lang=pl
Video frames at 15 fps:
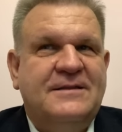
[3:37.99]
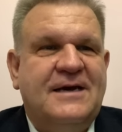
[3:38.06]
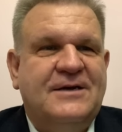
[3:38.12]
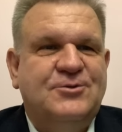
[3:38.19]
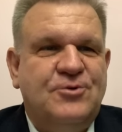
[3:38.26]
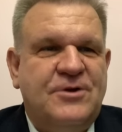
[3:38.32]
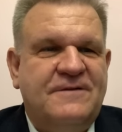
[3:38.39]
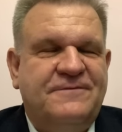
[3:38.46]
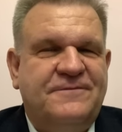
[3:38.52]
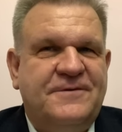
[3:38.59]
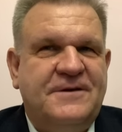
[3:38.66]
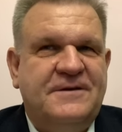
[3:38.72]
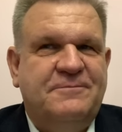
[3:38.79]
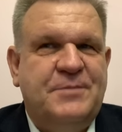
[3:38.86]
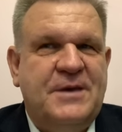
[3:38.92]
na które
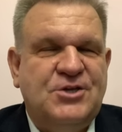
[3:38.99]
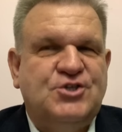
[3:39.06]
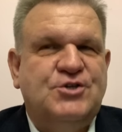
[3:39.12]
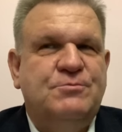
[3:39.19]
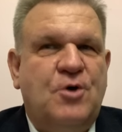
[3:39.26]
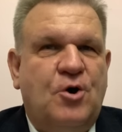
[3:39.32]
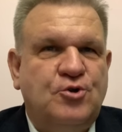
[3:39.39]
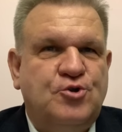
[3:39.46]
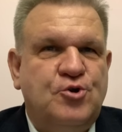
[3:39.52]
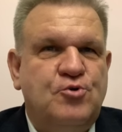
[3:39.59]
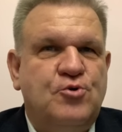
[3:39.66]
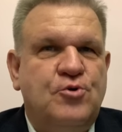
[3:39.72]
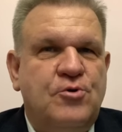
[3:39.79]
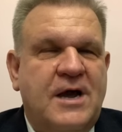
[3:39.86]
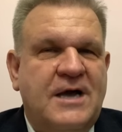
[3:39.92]
w pierwszym
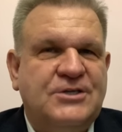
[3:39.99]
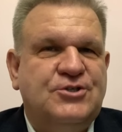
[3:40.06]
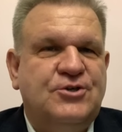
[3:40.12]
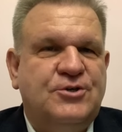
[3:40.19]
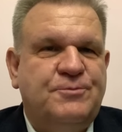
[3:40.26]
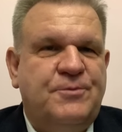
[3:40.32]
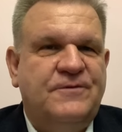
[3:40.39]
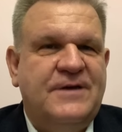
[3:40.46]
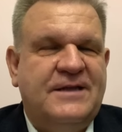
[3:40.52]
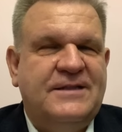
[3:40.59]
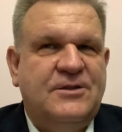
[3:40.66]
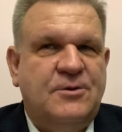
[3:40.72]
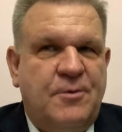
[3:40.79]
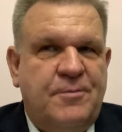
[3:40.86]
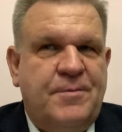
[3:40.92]
odruchu każdy
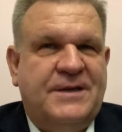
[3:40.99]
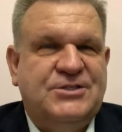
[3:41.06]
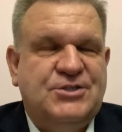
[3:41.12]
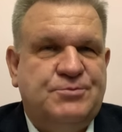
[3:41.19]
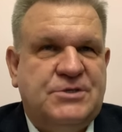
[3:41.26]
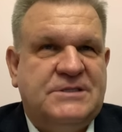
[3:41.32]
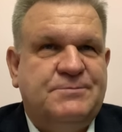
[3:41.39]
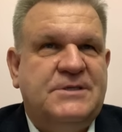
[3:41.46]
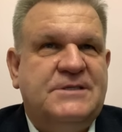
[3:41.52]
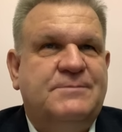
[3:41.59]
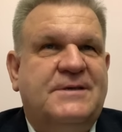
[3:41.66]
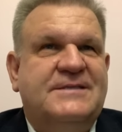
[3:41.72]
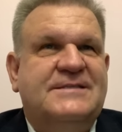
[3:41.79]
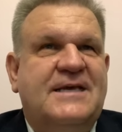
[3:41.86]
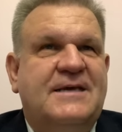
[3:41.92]
odpowiada, no bo patrzy przez
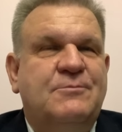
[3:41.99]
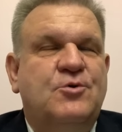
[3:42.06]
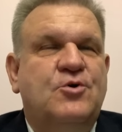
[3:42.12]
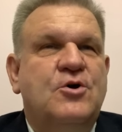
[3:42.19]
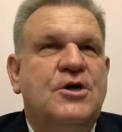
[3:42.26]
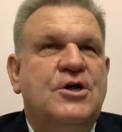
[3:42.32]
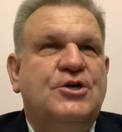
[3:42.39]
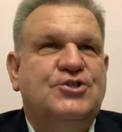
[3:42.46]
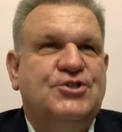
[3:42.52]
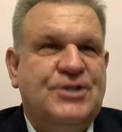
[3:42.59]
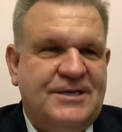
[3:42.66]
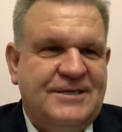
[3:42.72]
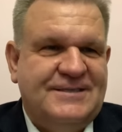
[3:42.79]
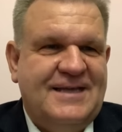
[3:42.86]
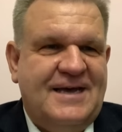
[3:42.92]
pryzmat Sejmu
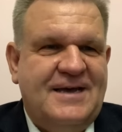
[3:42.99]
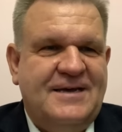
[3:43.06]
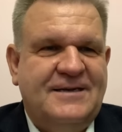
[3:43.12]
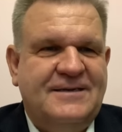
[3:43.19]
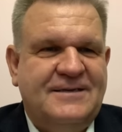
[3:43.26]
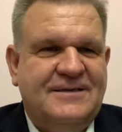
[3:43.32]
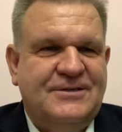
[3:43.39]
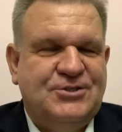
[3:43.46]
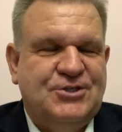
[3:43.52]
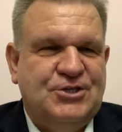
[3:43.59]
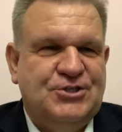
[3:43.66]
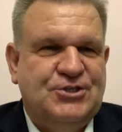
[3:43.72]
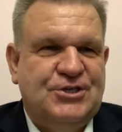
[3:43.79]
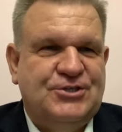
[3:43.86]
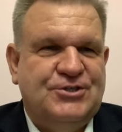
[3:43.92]

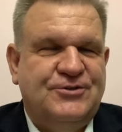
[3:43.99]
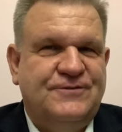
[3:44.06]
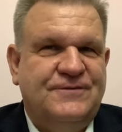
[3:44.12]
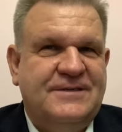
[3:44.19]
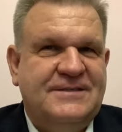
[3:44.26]
460.